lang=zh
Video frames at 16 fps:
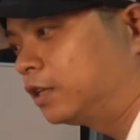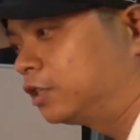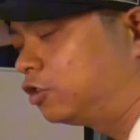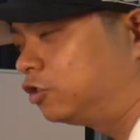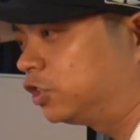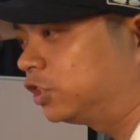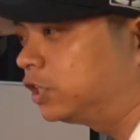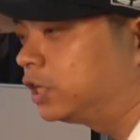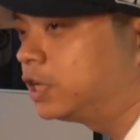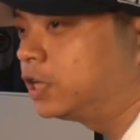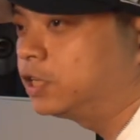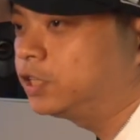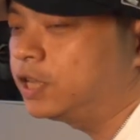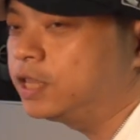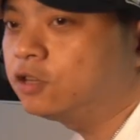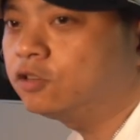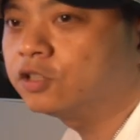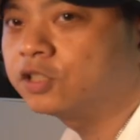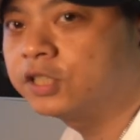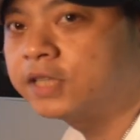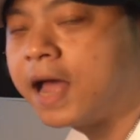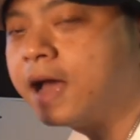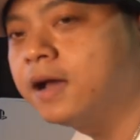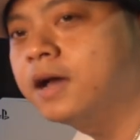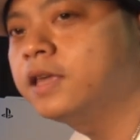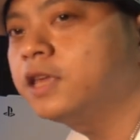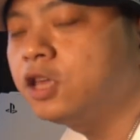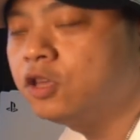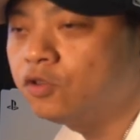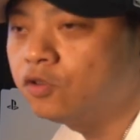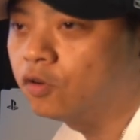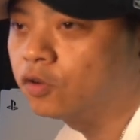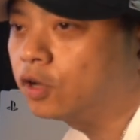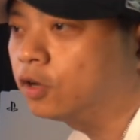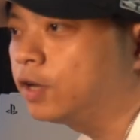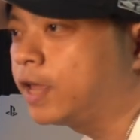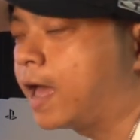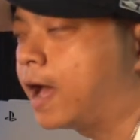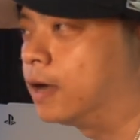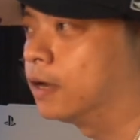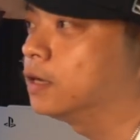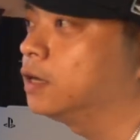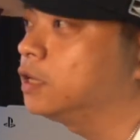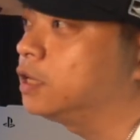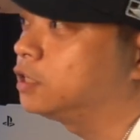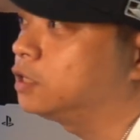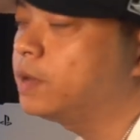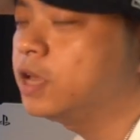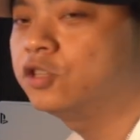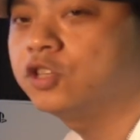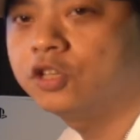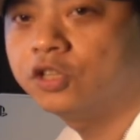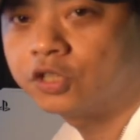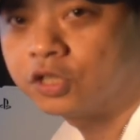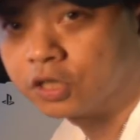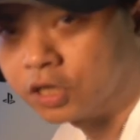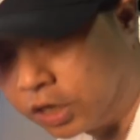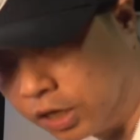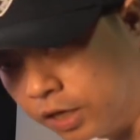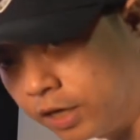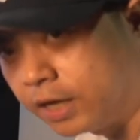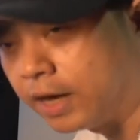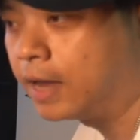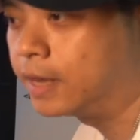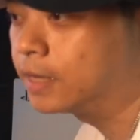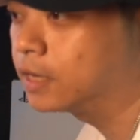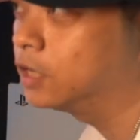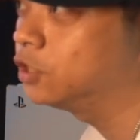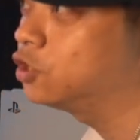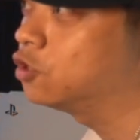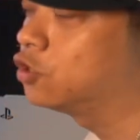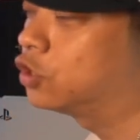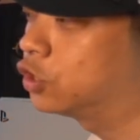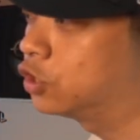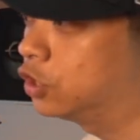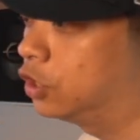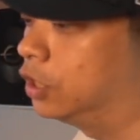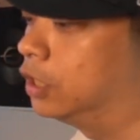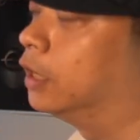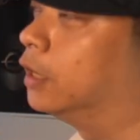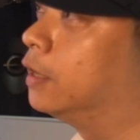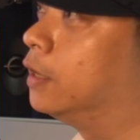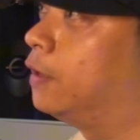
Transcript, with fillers: 就是现在就是三个应用有两个已经被证实可以了，一个就是